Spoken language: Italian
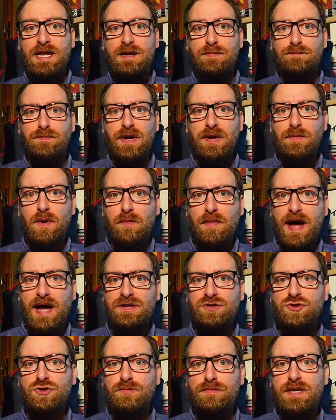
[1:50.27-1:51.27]
Il primo
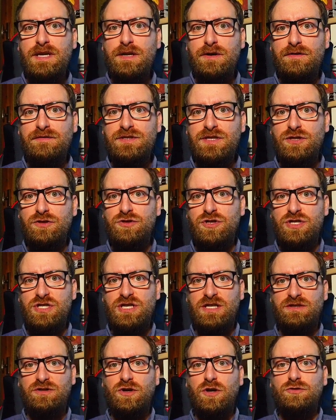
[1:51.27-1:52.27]
maggio
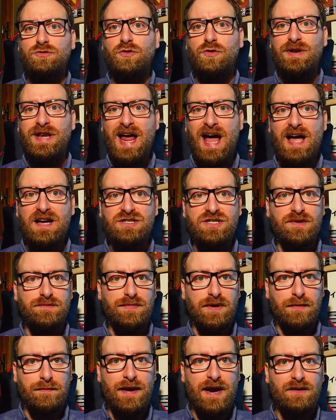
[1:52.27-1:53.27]
1968 nasce
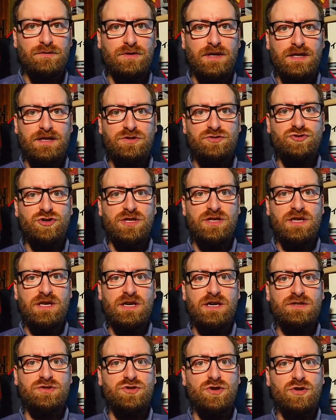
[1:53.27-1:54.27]
per mano
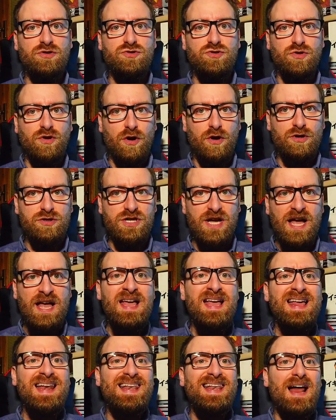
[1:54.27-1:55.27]
dell'ingegnere Giorgio Rosa
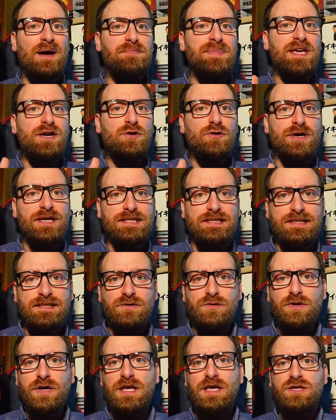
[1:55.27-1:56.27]
la
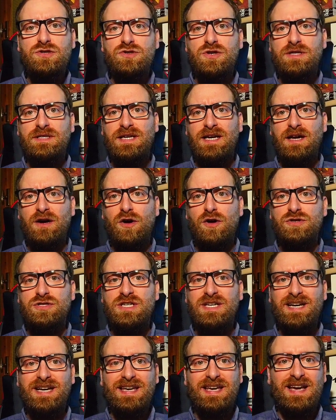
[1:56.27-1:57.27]
micronazione Isola delle
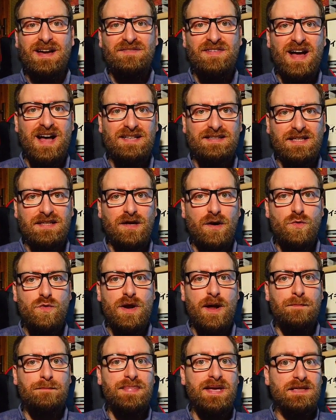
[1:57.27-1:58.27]
Rose, ricavata da
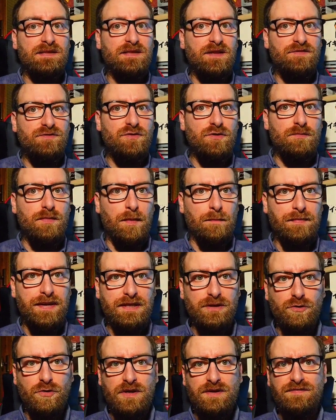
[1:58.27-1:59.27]
una piattaforma
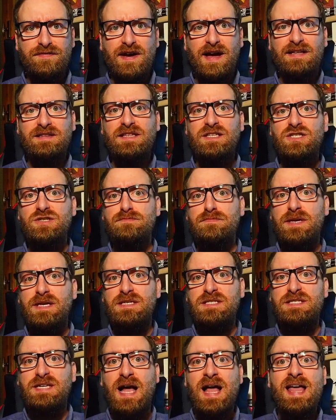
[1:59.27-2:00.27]
petrolifera
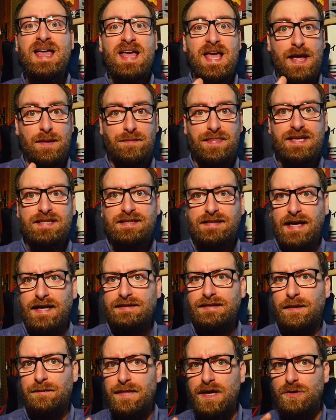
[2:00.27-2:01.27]
dismessa e
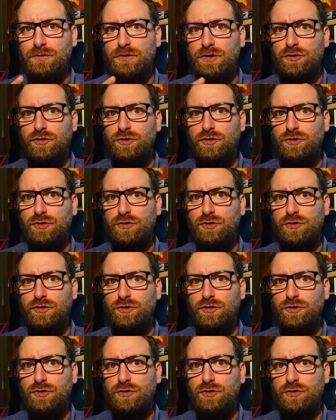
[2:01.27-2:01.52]
piazzata a meno